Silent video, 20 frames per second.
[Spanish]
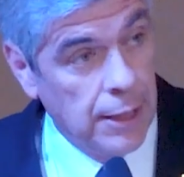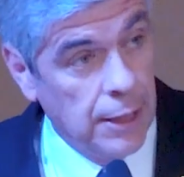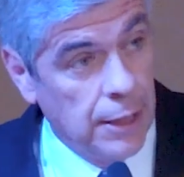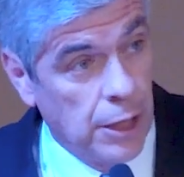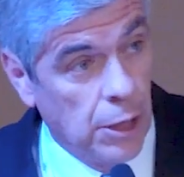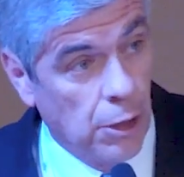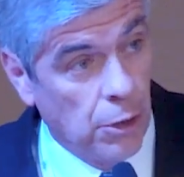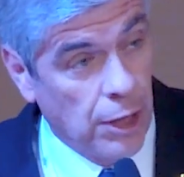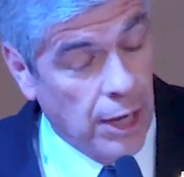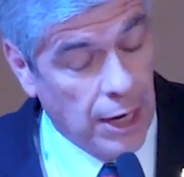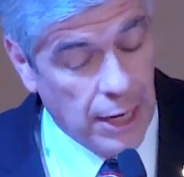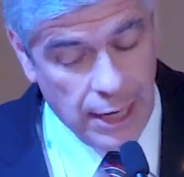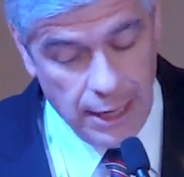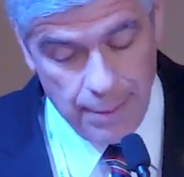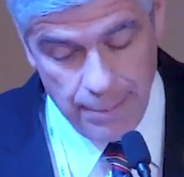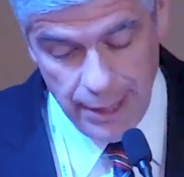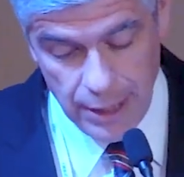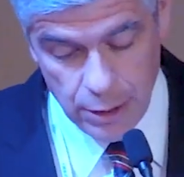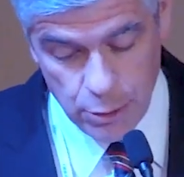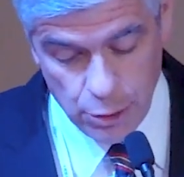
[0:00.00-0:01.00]
Quiero darle
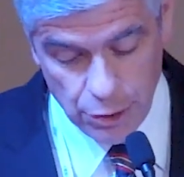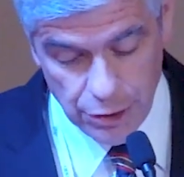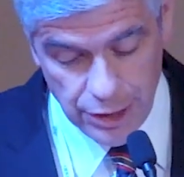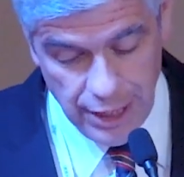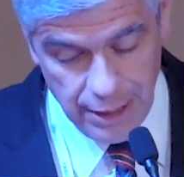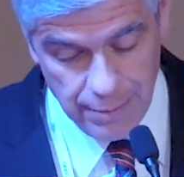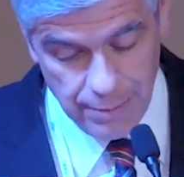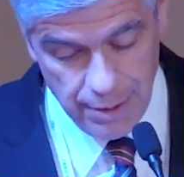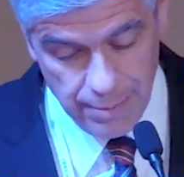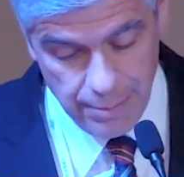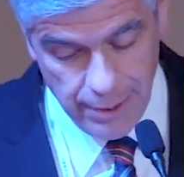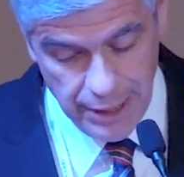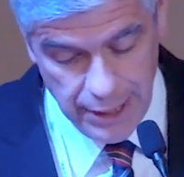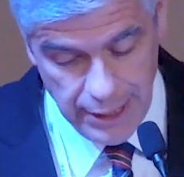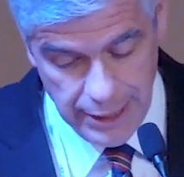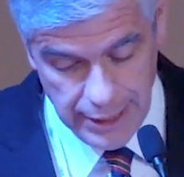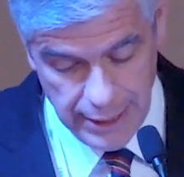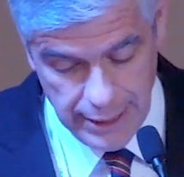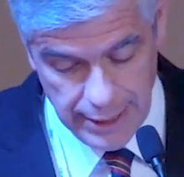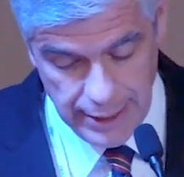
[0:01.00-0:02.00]
la más cordial
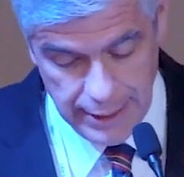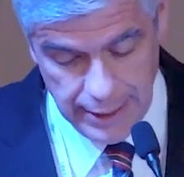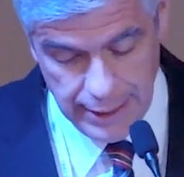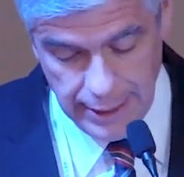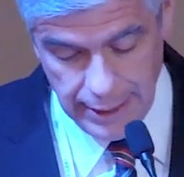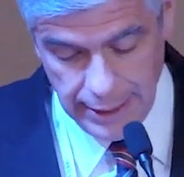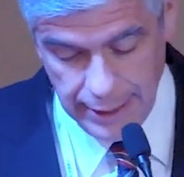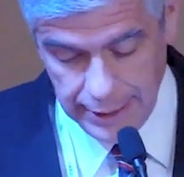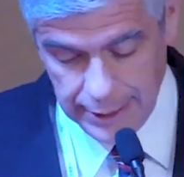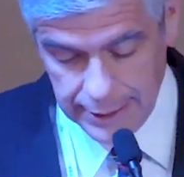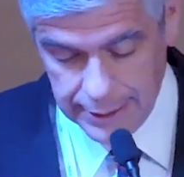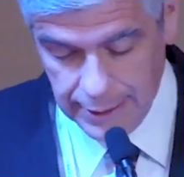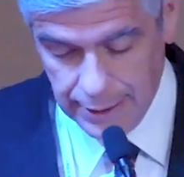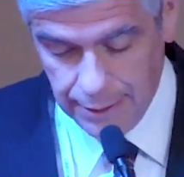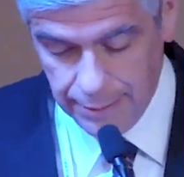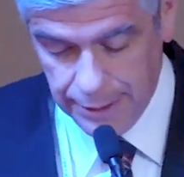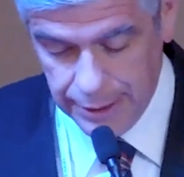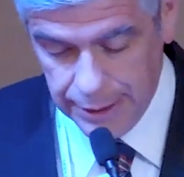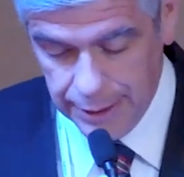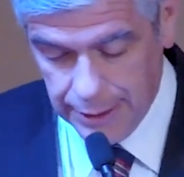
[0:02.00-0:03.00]
bienvenida a
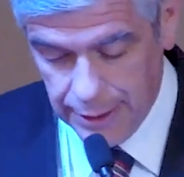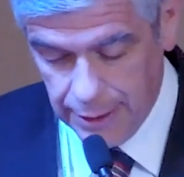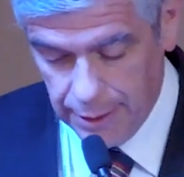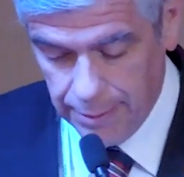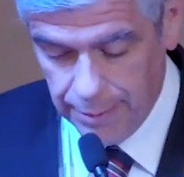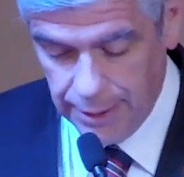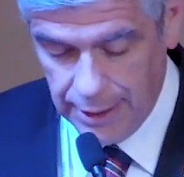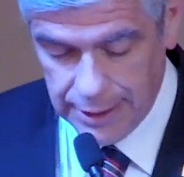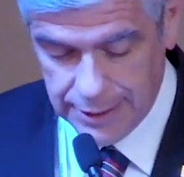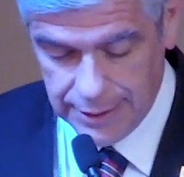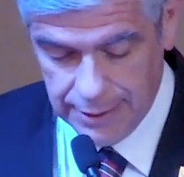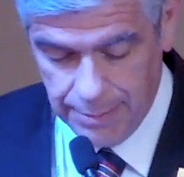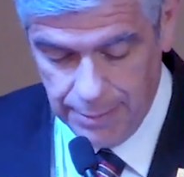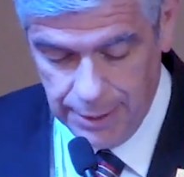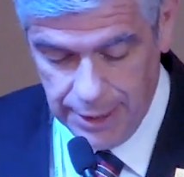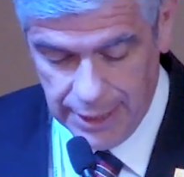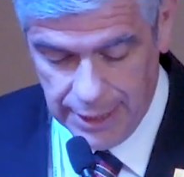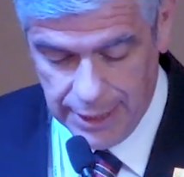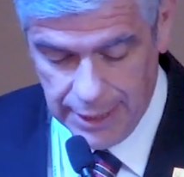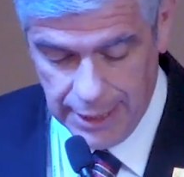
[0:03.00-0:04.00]
esta 20
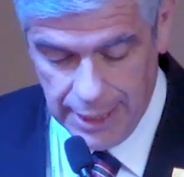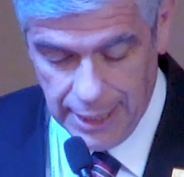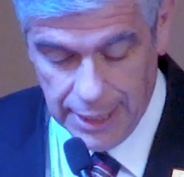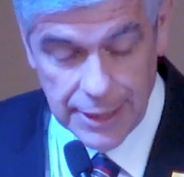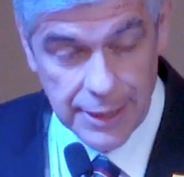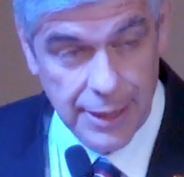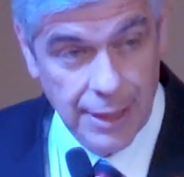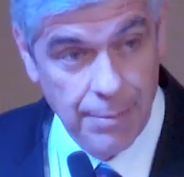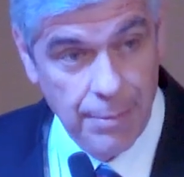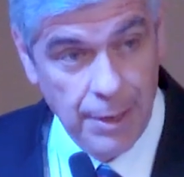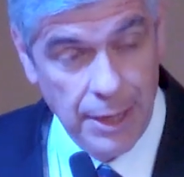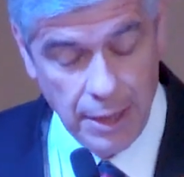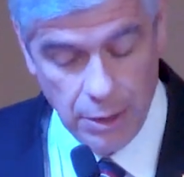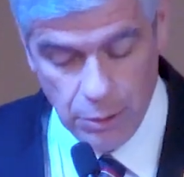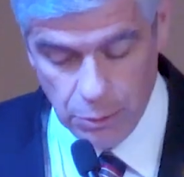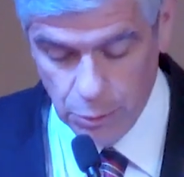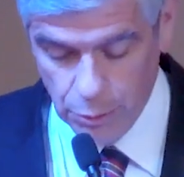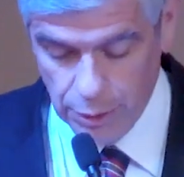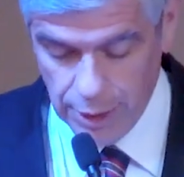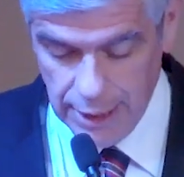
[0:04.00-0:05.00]
Asamblea General Intermedia
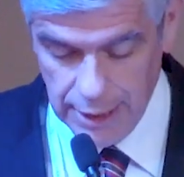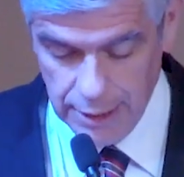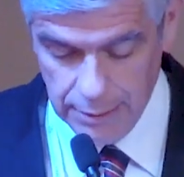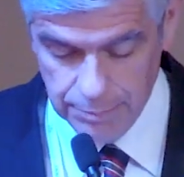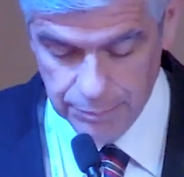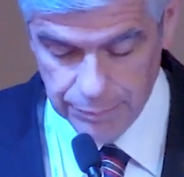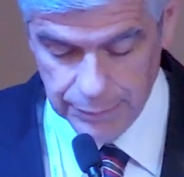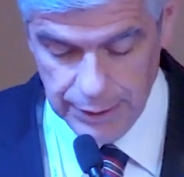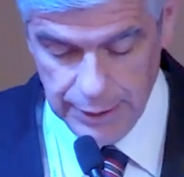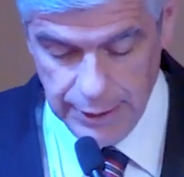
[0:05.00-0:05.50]
Educal,